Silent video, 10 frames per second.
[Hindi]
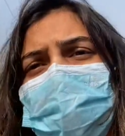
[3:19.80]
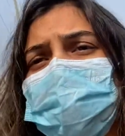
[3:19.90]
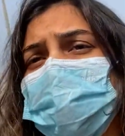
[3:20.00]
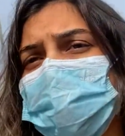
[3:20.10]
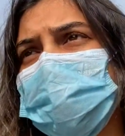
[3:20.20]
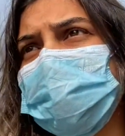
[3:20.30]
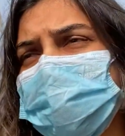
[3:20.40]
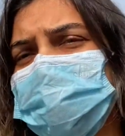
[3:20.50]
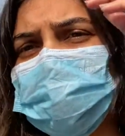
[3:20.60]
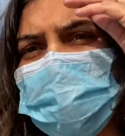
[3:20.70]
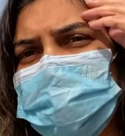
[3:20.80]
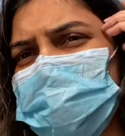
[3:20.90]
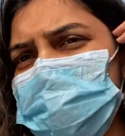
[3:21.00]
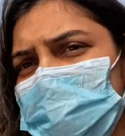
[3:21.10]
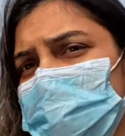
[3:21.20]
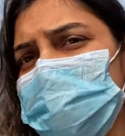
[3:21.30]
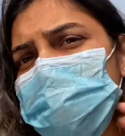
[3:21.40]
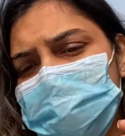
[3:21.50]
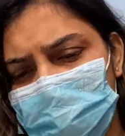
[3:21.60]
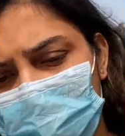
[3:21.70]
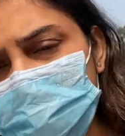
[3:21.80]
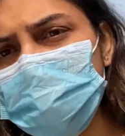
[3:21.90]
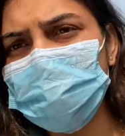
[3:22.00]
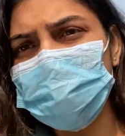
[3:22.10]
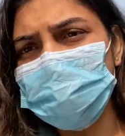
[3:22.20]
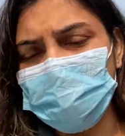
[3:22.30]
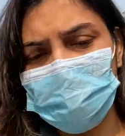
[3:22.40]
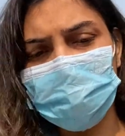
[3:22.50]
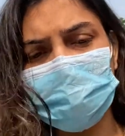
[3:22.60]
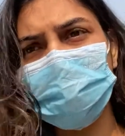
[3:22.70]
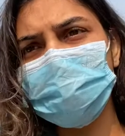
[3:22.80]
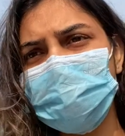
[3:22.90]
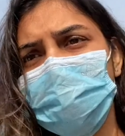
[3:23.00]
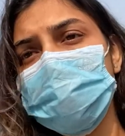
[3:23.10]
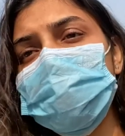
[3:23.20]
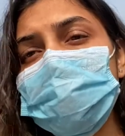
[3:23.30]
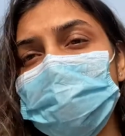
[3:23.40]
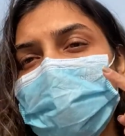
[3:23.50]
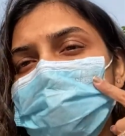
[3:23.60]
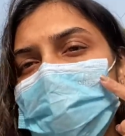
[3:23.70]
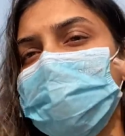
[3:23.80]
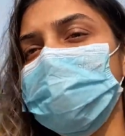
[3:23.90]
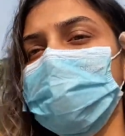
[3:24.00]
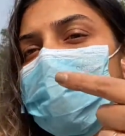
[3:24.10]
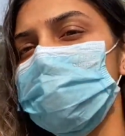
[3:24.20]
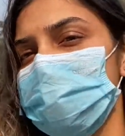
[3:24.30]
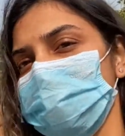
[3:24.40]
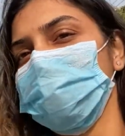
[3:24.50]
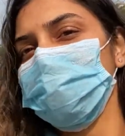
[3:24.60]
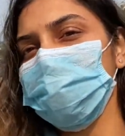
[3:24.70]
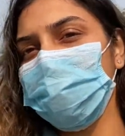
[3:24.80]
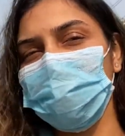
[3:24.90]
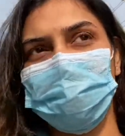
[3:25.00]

ये बिल्कुल गलत है जो मास्क नहीं पहनते प्लीज आप ऐसे लोगों को फॉलो मत करिए जो मास्क पहनते हैं हम जैसे लोग को फॉलो